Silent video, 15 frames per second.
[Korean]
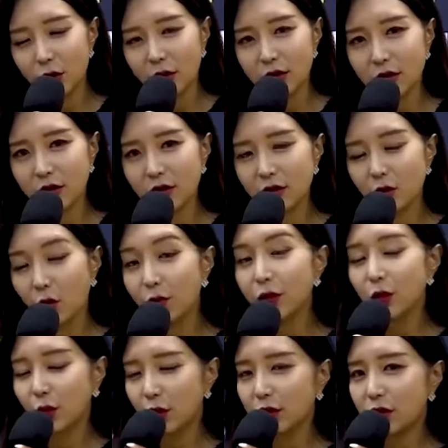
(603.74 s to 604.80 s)
도덕성 높은
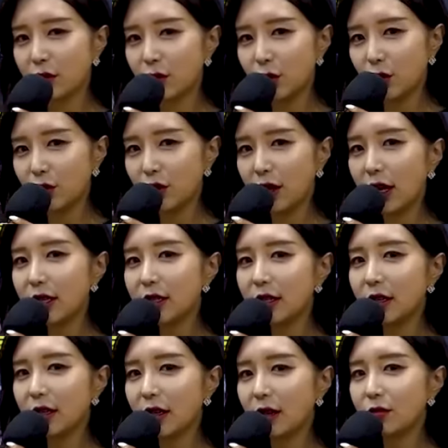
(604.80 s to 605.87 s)
도덕성을 요구를
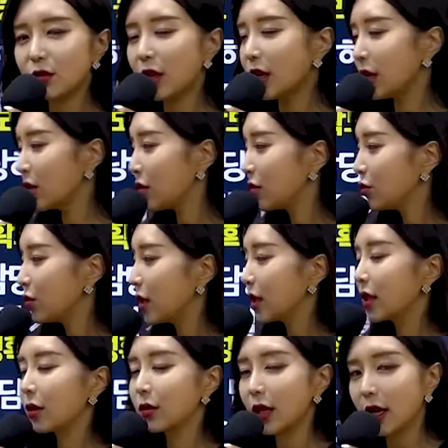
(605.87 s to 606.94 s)
하시기 때문에 이럴 수
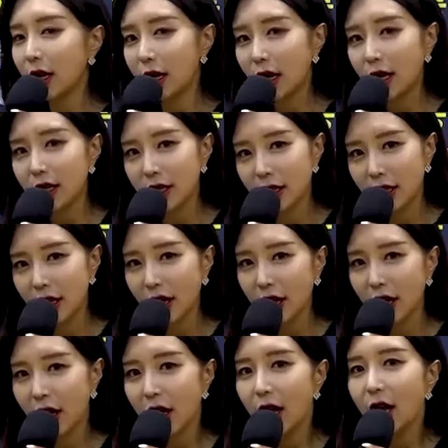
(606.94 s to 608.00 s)
있다고 생각하는데